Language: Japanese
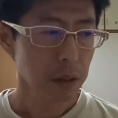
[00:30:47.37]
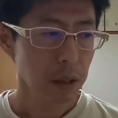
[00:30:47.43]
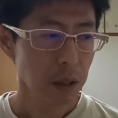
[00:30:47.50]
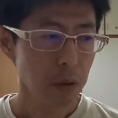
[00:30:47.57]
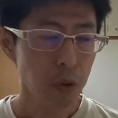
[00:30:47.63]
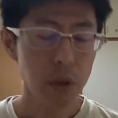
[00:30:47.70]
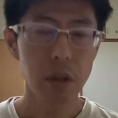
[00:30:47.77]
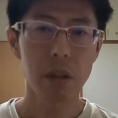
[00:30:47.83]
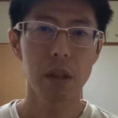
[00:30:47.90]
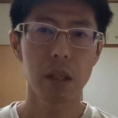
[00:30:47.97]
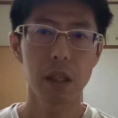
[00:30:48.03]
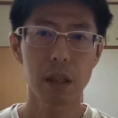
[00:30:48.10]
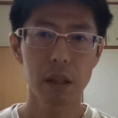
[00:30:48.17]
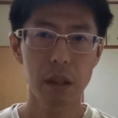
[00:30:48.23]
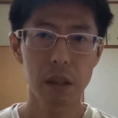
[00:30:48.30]
あ、これ、
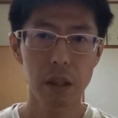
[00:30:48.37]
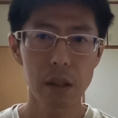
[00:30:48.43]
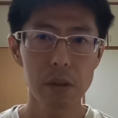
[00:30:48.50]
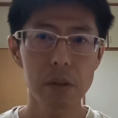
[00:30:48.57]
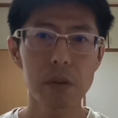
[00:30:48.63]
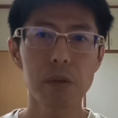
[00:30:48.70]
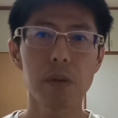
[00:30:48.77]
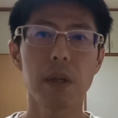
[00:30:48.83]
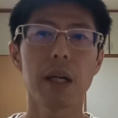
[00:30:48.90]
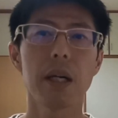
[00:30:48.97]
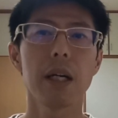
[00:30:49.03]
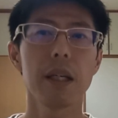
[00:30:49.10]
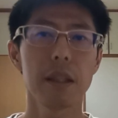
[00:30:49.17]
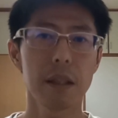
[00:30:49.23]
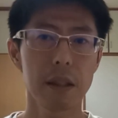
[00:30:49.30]
倒すこと
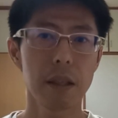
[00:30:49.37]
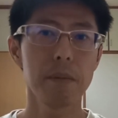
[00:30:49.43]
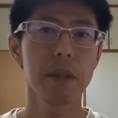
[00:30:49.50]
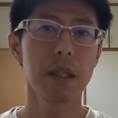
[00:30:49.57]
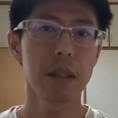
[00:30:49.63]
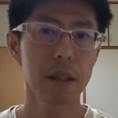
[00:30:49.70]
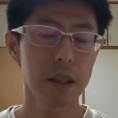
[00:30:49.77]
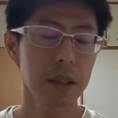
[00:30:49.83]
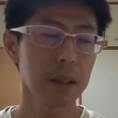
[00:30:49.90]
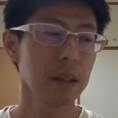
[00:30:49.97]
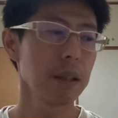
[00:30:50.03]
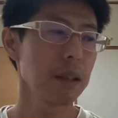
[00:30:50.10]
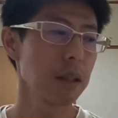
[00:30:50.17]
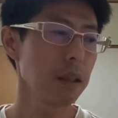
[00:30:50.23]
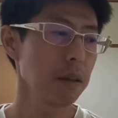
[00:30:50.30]
考えたらダメなんだっ
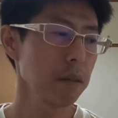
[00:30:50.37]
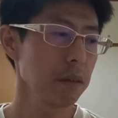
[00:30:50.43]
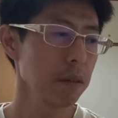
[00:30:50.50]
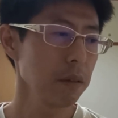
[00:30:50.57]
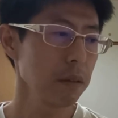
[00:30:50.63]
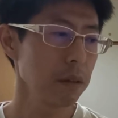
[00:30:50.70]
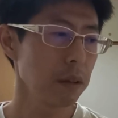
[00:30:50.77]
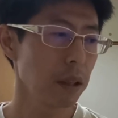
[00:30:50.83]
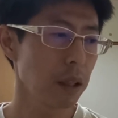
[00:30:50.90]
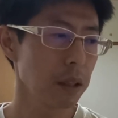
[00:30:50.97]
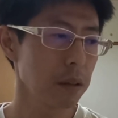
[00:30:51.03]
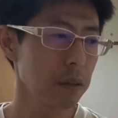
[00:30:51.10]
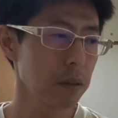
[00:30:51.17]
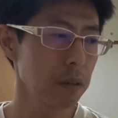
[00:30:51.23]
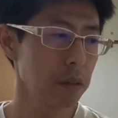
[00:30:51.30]
ていう、あ
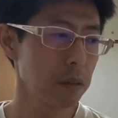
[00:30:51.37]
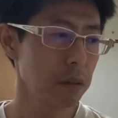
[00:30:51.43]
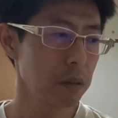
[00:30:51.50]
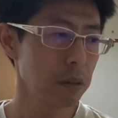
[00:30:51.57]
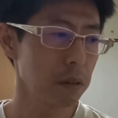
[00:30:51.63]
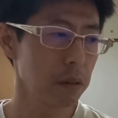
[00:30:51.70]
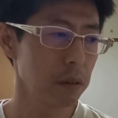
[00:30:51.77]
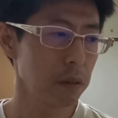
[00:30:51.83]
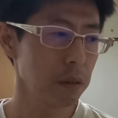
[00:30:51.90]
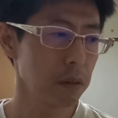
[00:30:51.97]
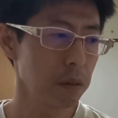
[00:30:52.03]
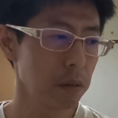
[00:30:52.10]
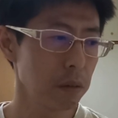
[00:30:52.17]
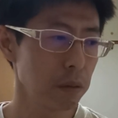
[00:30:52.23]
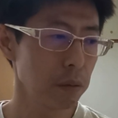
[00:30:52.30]

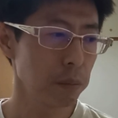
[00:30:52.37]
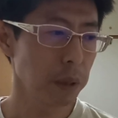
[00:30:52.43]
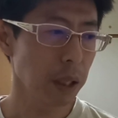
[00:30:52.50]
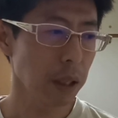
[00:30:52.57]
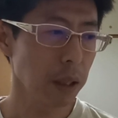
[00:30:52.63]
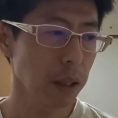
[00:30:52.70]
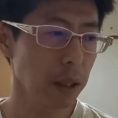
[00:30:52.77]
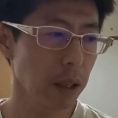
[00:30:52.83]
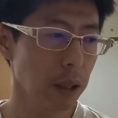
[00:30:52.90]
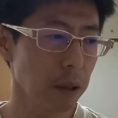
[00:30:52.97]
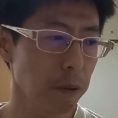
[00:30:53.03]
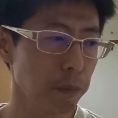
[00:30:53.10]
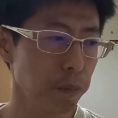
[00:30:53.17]
のー、まあ変な